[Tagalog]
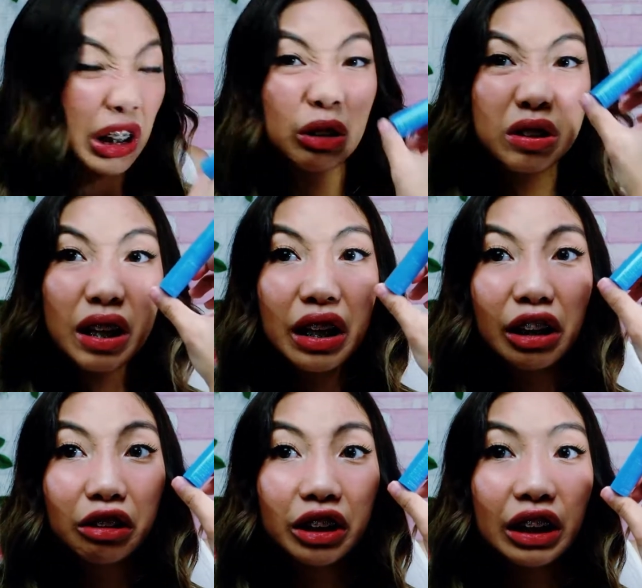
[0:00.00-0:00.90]
Dito sa
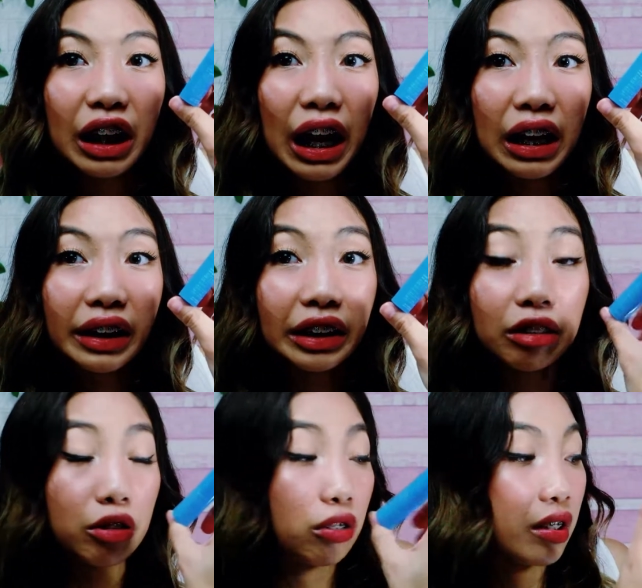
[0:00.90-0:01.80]
letter na nakalagay
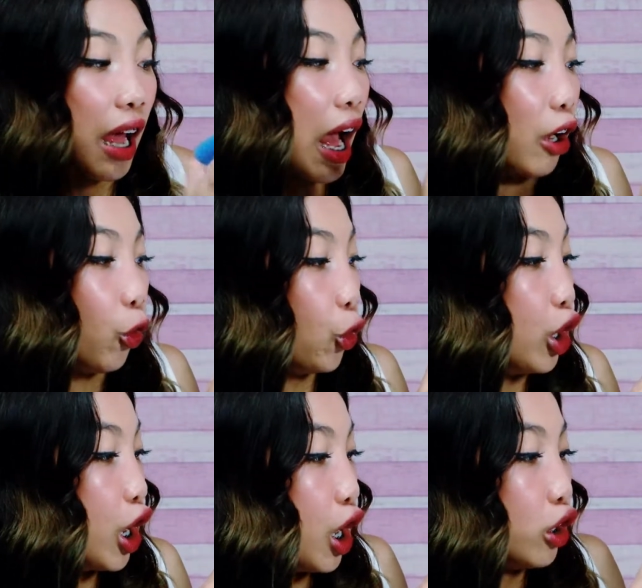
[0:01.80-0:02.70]
dito sa hangul.